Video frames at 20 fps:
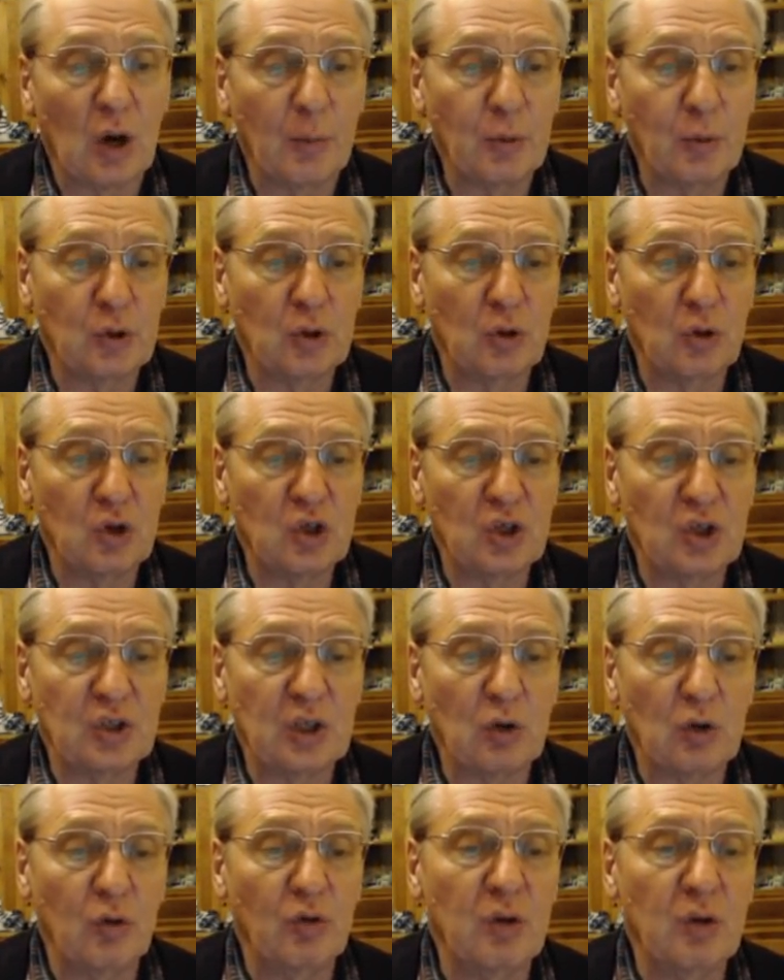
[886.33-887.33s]
А после конь 6
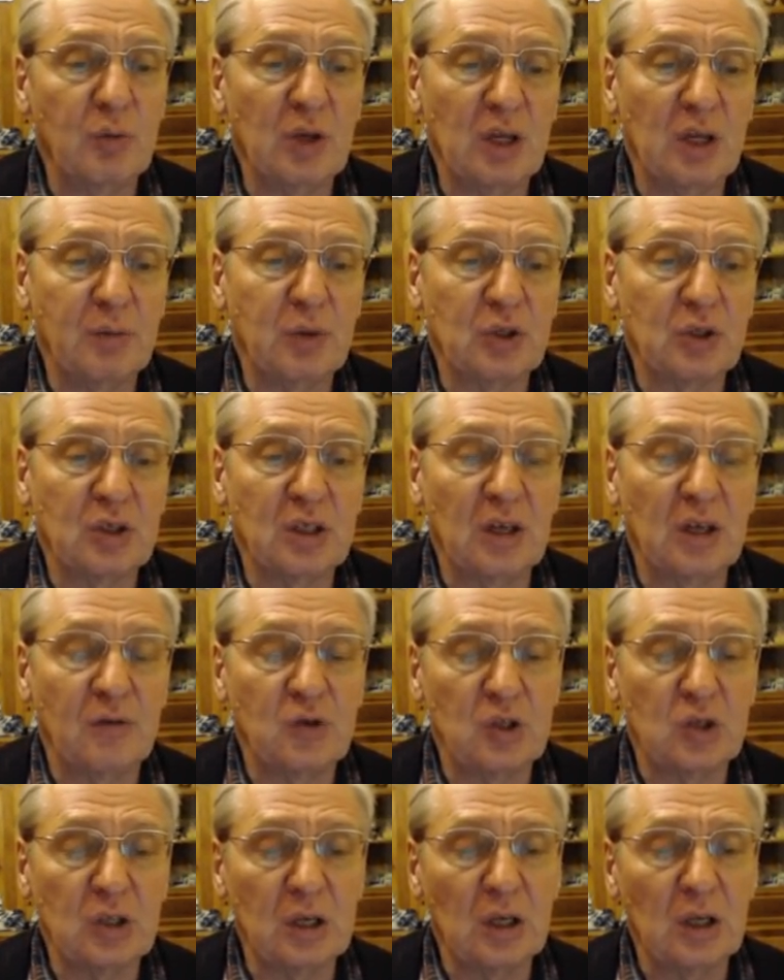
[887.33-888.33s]
атакована белая пешка на
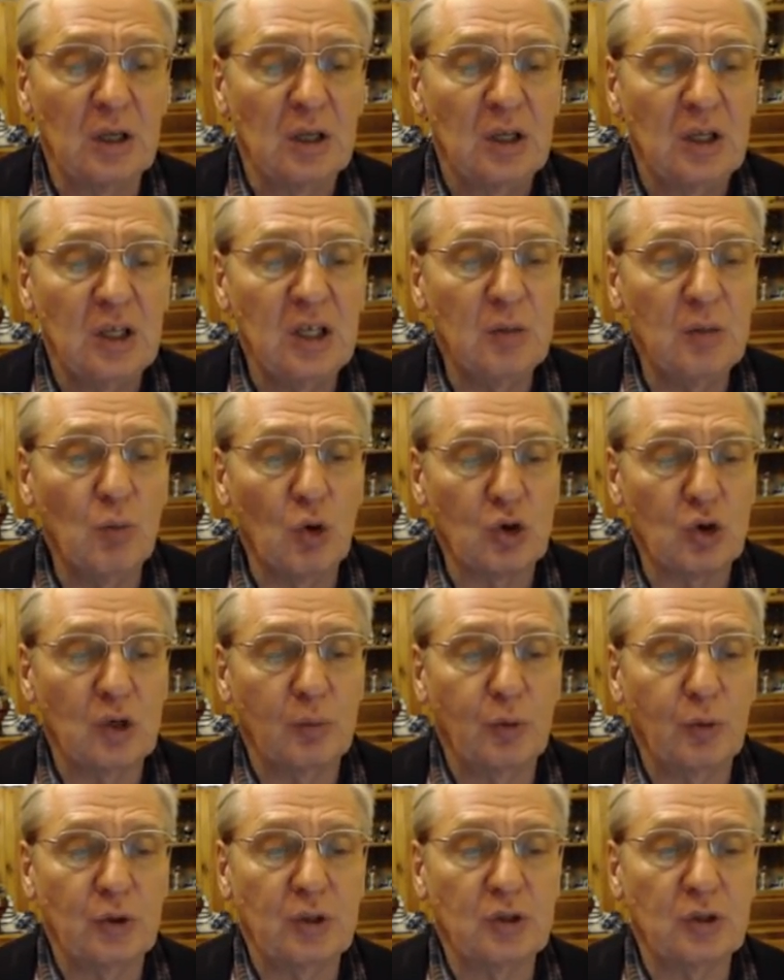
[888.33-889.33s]
f4, и можно
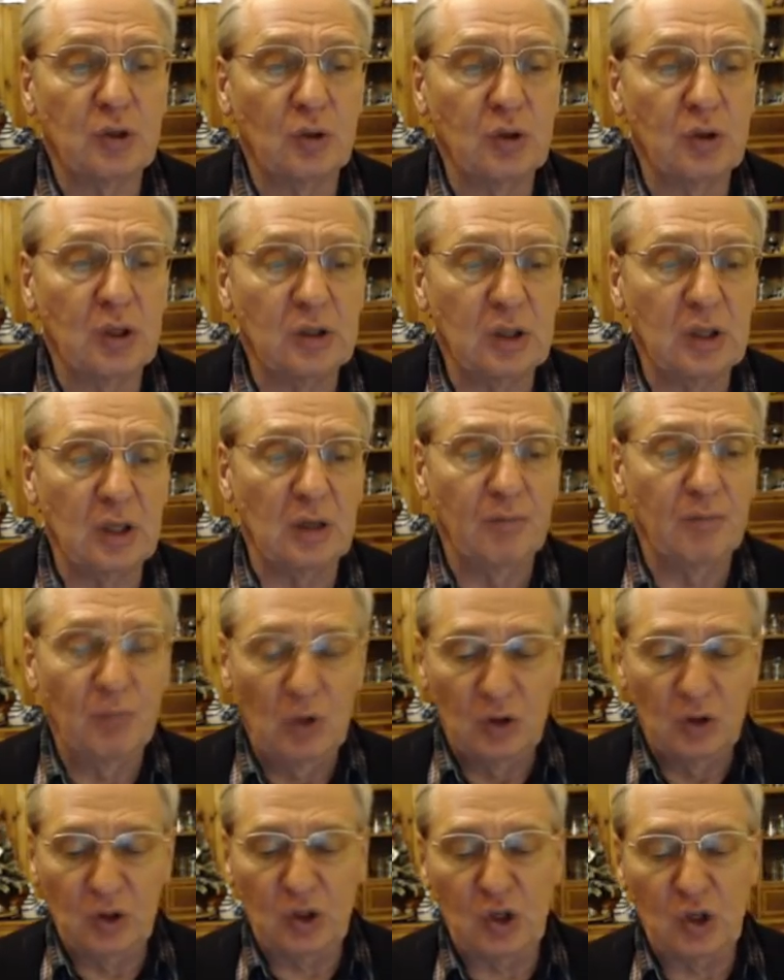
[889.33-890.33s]
после слон e3,
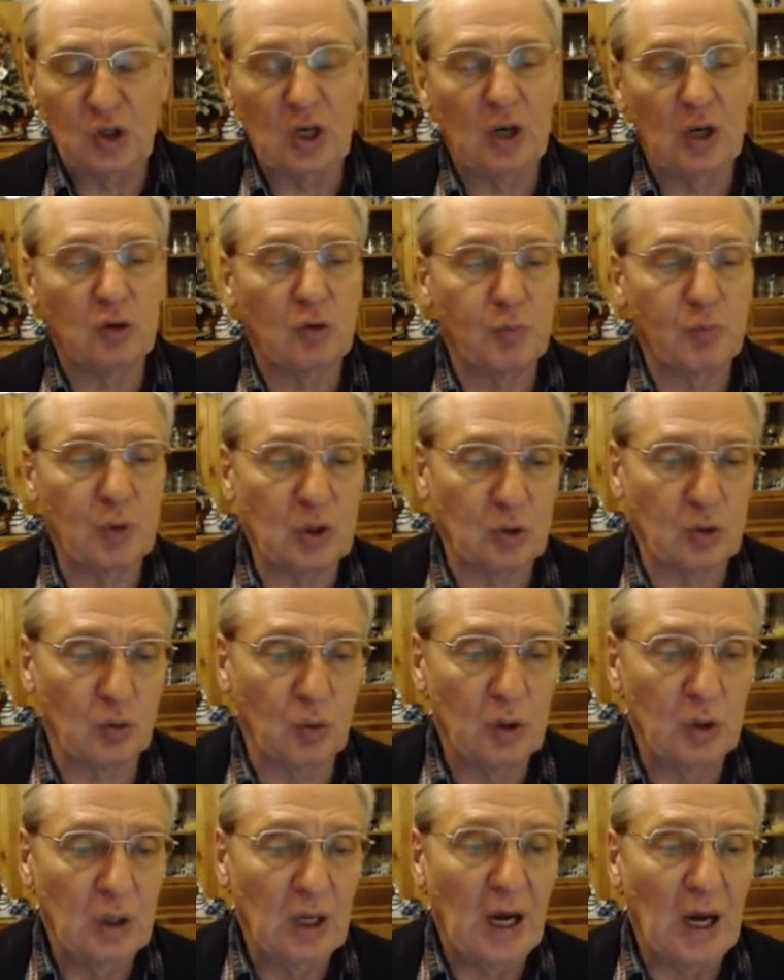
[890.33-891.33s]
защищая эту
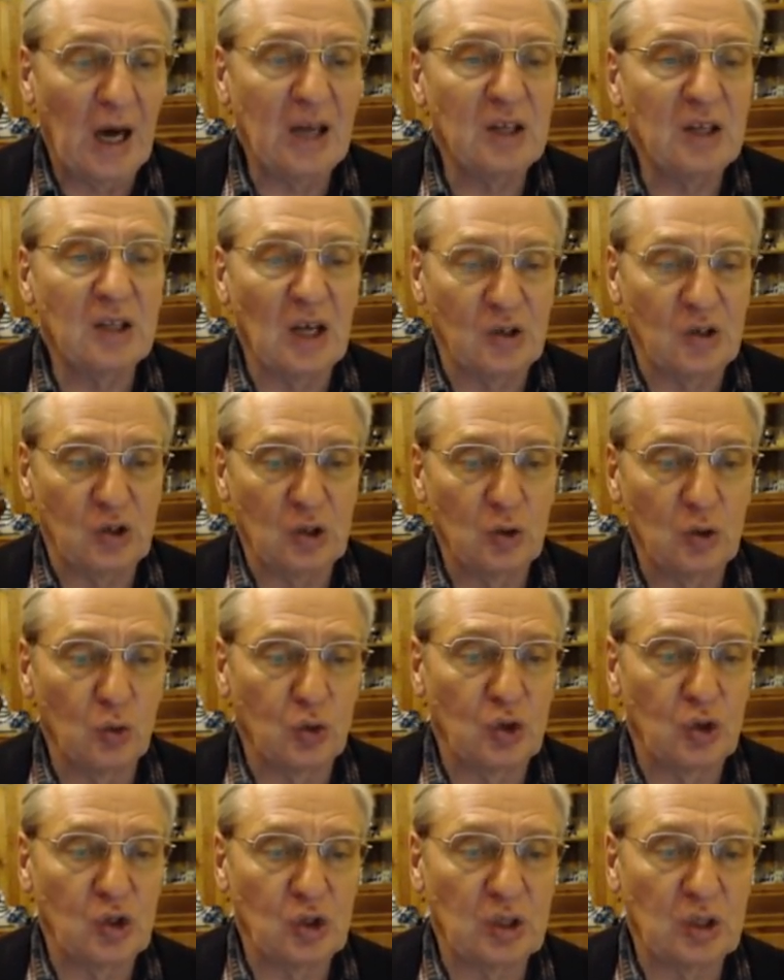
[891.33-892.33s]
пешку, а иначе
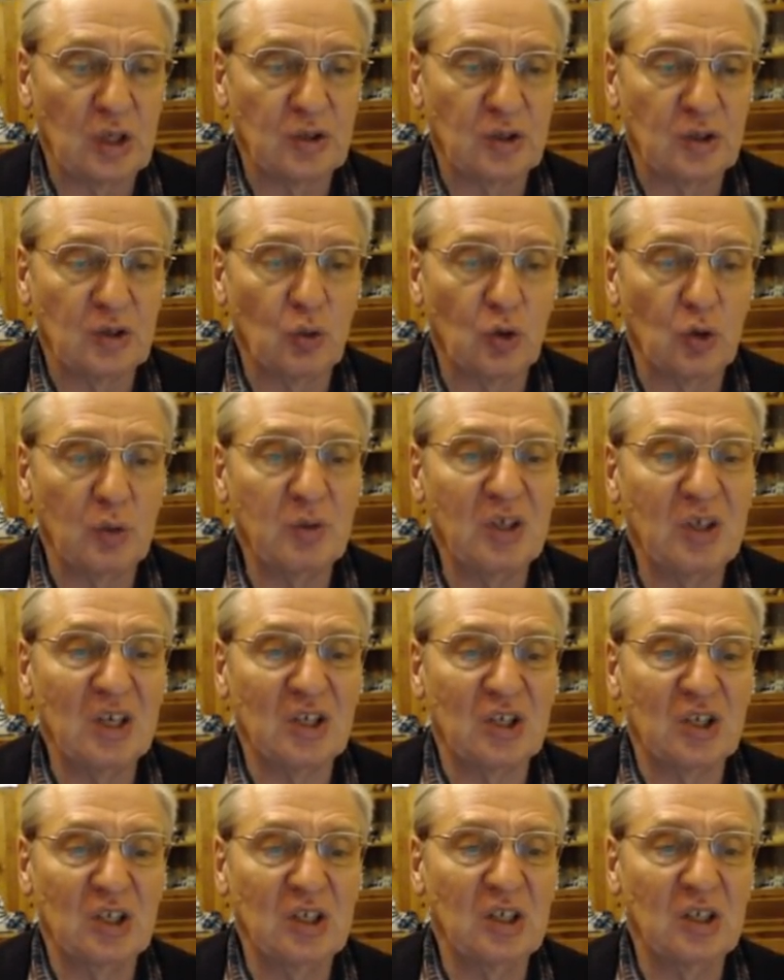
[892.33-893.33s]
нужно считаться с ходом e,
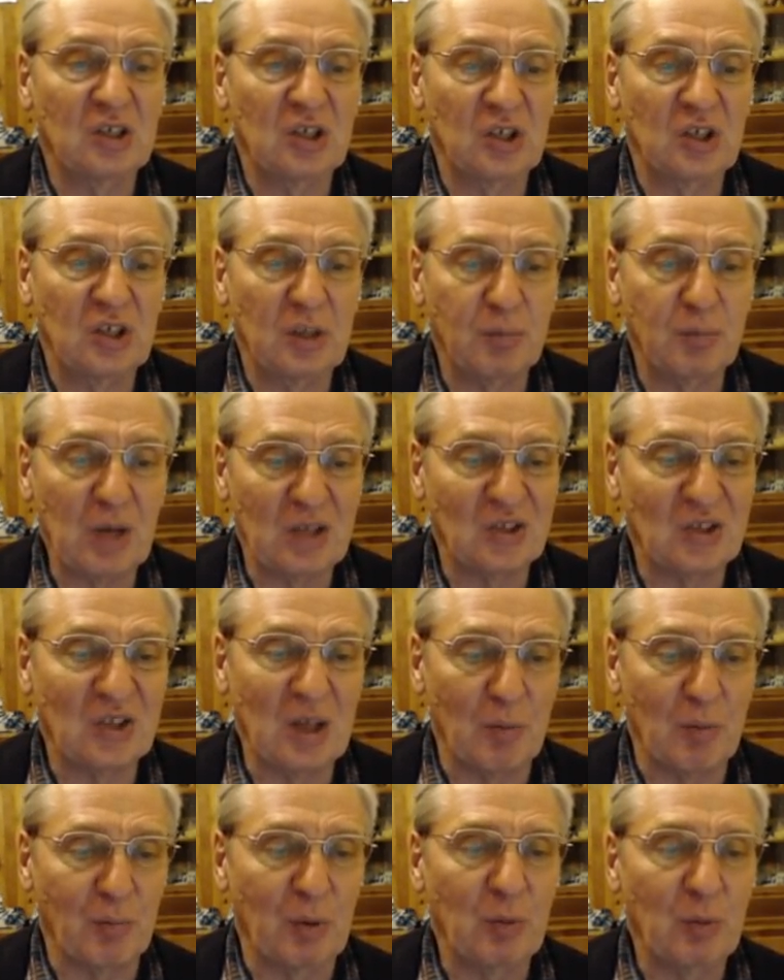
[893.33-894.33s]
e6 и 5 с
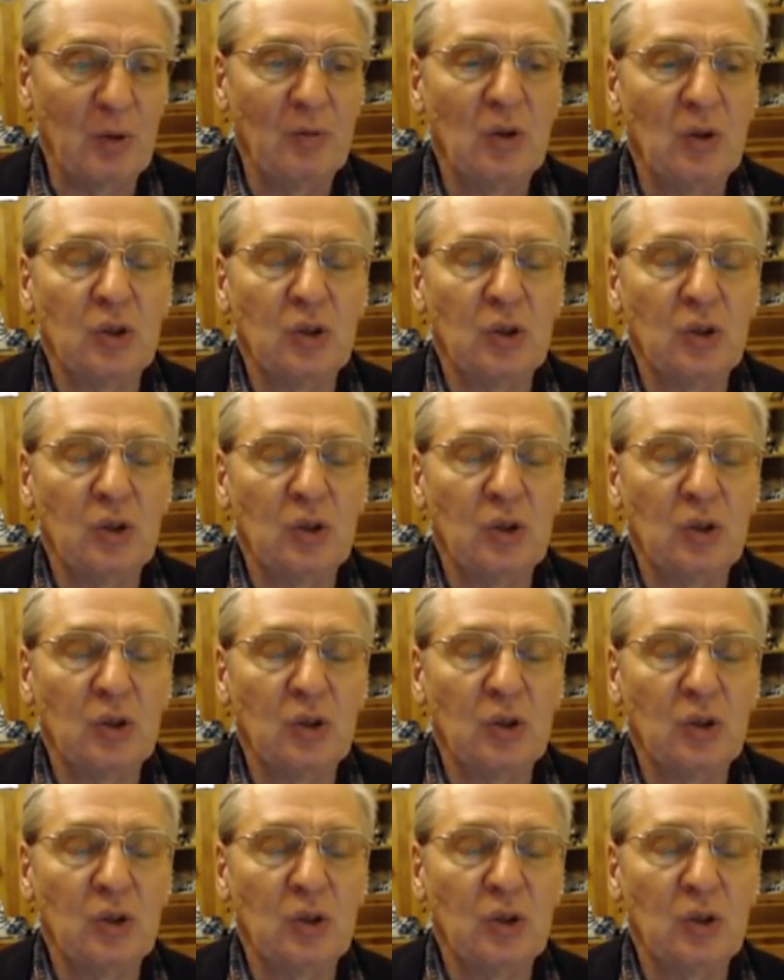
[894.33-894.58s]
темпом.